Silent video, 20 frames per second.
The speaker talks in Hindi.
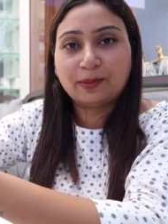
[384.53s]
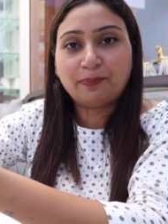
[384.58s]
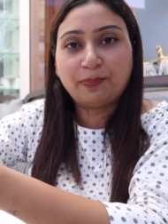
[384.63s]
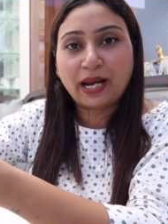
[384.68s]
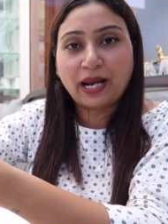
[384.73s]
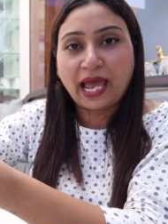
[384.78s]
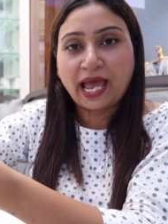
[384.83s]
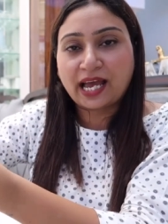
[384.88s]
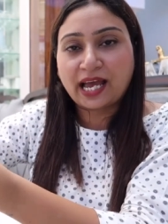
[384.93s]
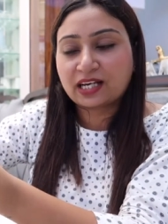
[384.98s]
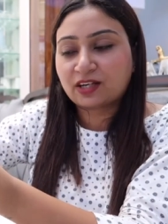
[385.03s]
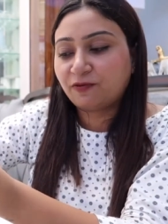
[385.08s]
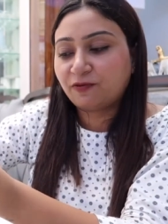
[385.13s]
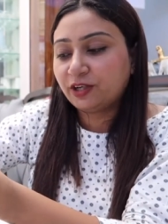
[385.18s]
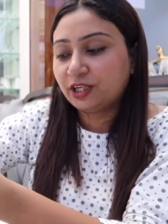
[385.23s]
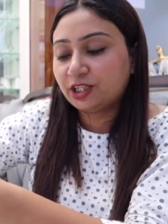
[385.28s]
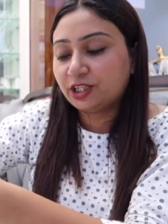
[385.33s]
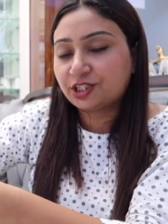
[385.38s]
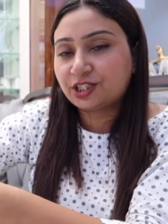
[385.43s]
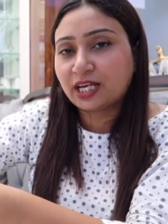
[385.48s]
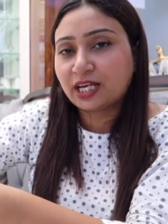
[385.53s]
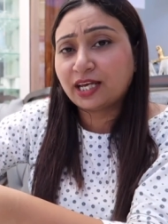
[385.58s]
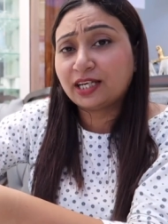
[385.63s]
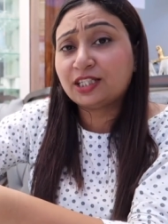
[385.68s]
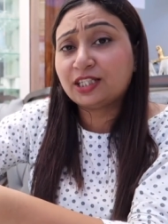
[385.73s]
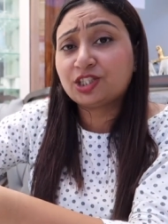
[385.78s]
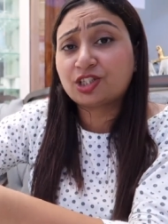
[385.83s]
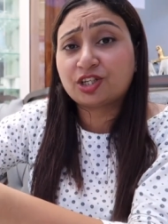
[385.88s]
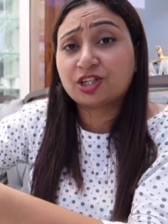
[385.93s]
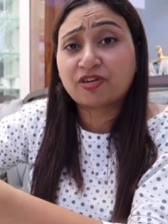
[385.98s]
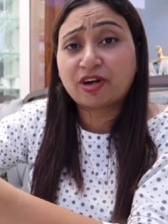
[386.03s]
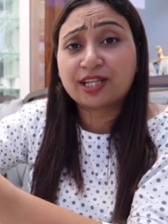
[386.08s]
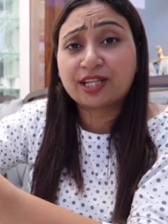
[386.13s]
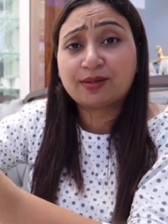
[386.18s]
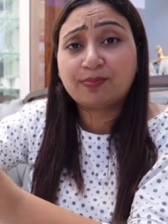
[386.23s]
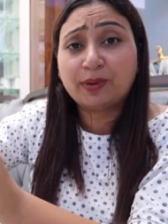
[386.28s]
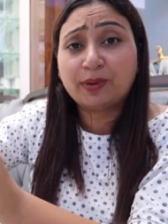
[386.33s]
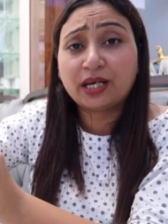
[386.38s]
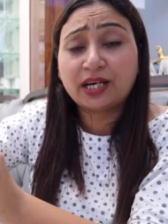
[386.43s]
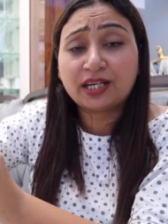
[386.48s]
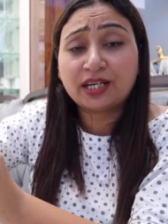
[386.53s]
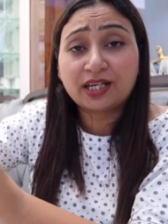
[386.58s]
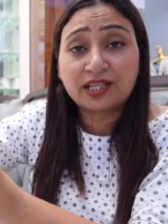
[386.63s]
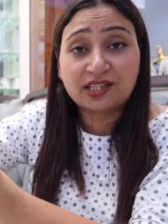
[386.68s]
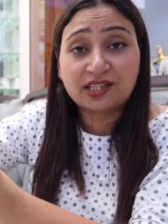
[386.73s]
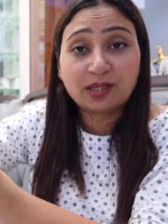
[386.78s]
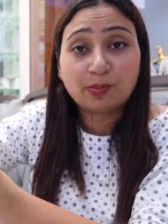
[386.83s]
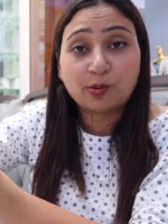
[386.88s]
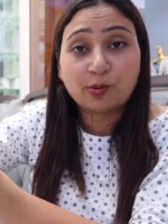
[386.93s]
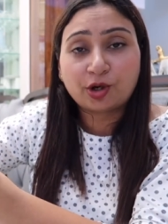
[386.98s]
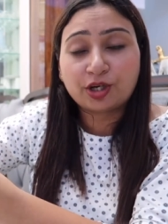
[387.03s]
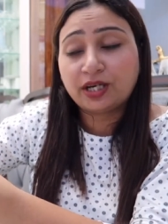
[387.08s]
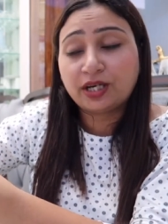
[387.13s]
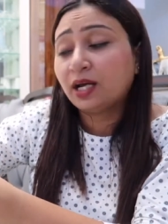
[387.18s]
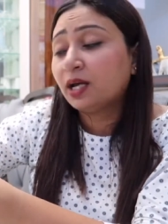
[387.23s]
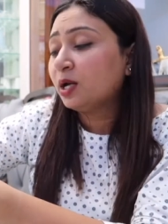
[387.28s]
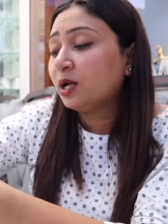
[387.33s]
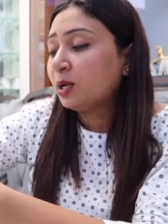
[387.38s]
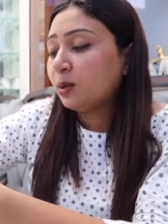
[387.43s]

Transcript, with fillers: ब्लैक फिनिश है नीचे ट्रांसपेरेंट इसकी बॉडी